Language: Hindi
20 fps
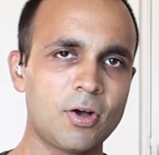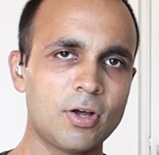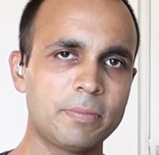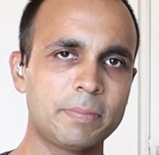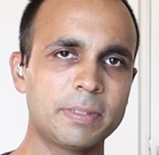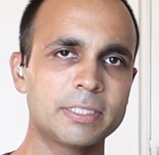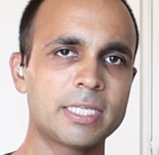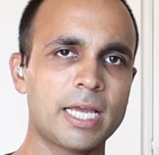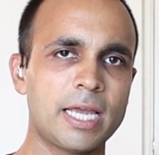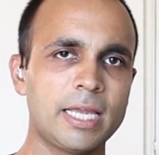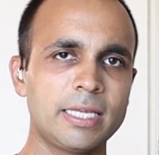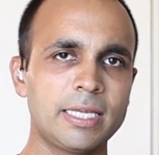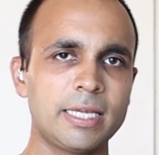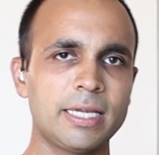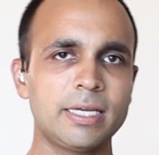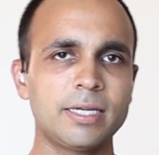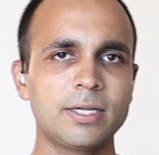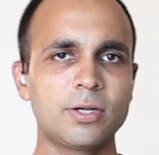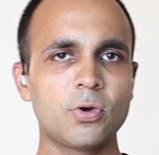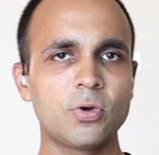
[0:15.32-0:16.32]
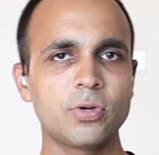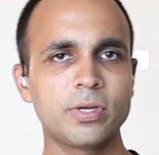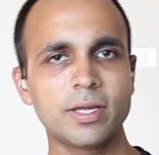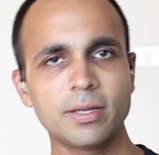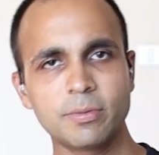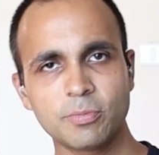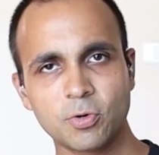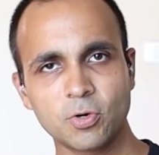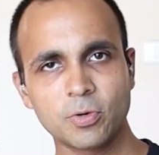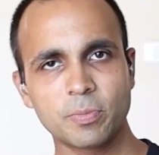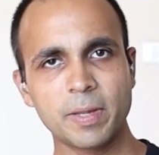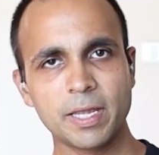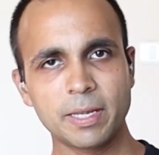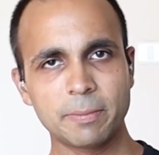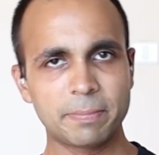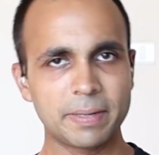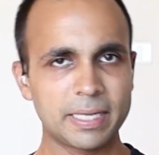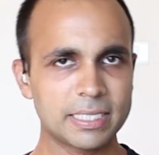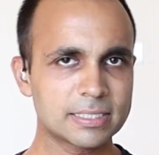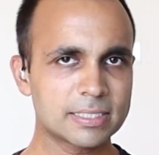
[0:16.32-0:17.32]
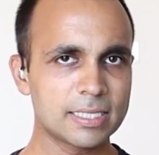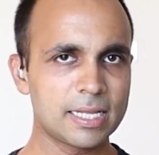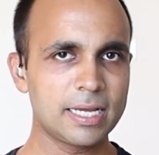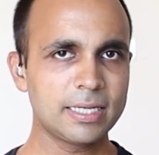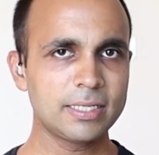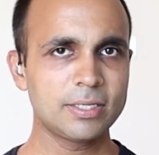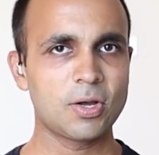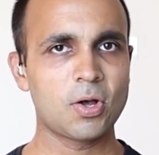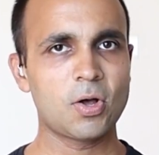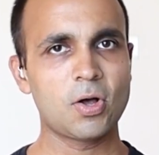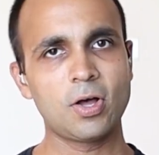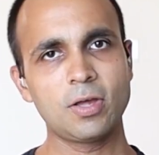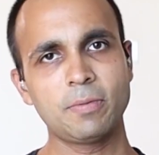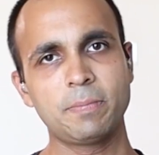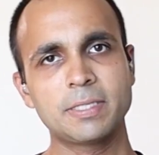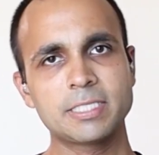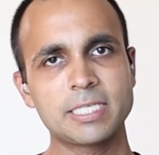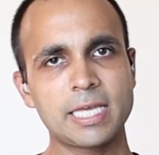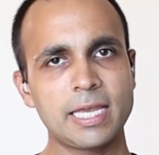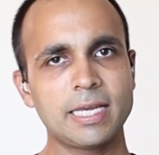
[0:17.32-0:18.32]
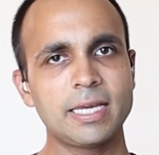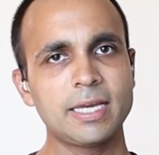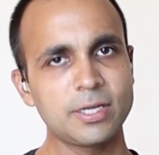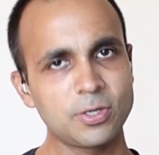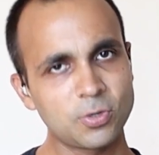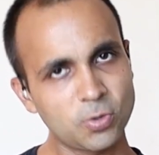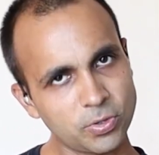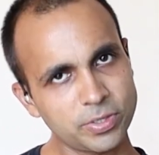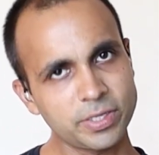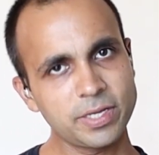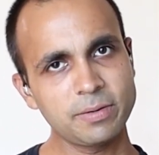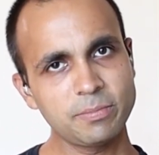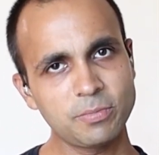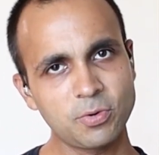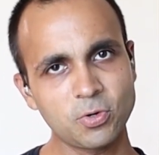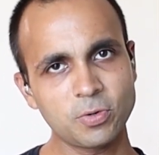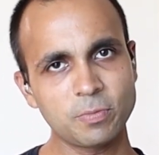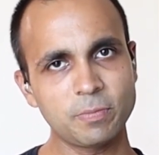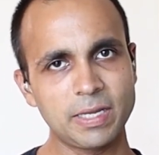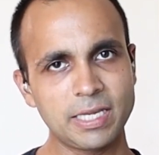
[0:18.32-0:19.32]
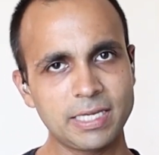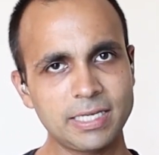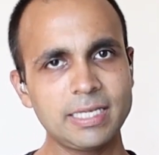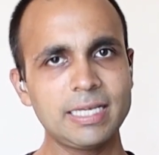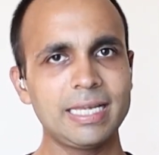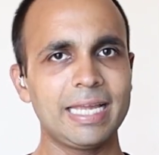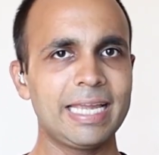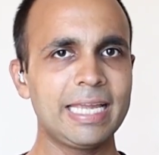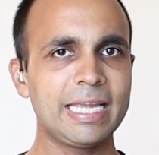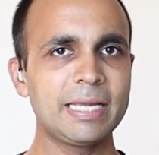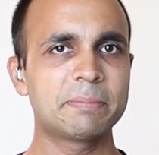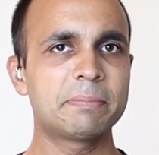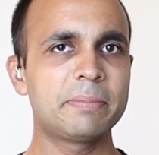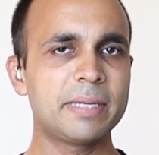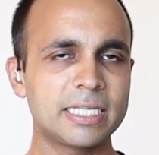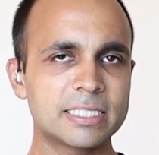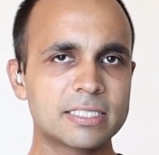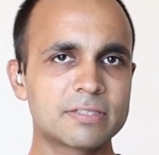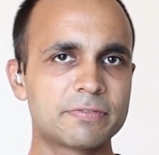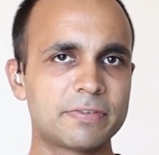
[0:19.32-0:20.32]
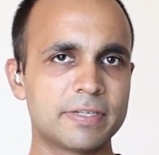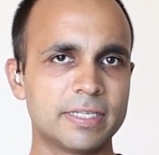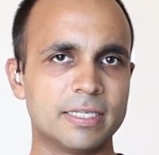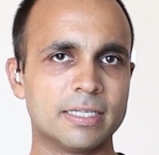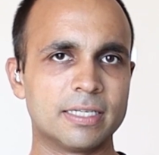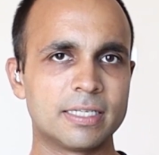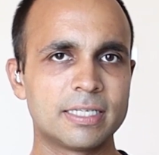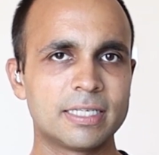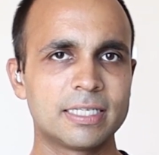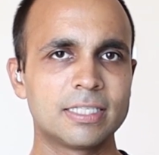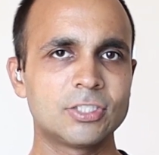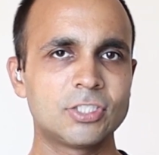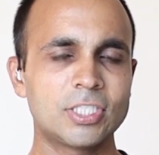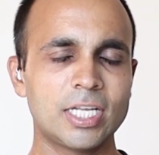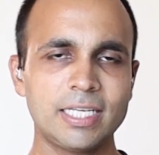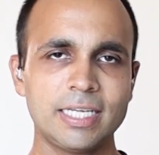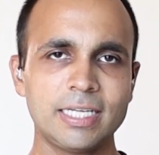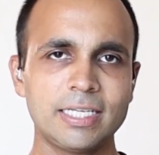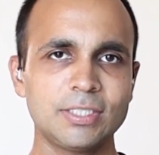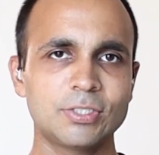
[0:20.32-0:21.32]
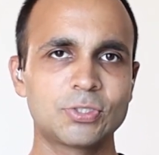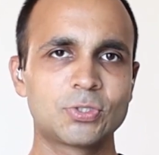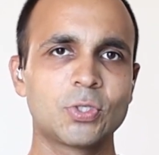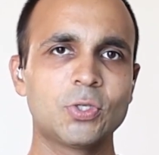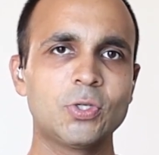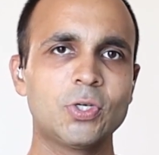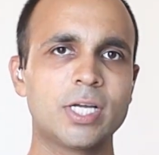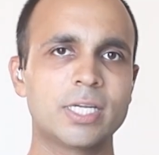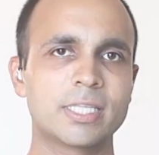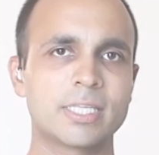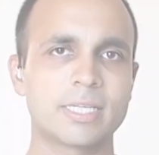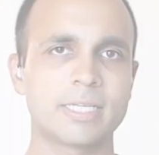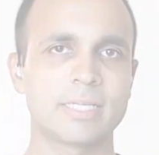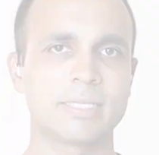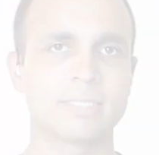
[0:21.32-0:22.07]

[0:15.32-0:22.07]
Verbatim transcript: और बजाएंगे डोरियन मोड में एक बेस लाइन और बजाएंगे डोरियन मोड में ही एक बेस फिल चलिए शुरू करते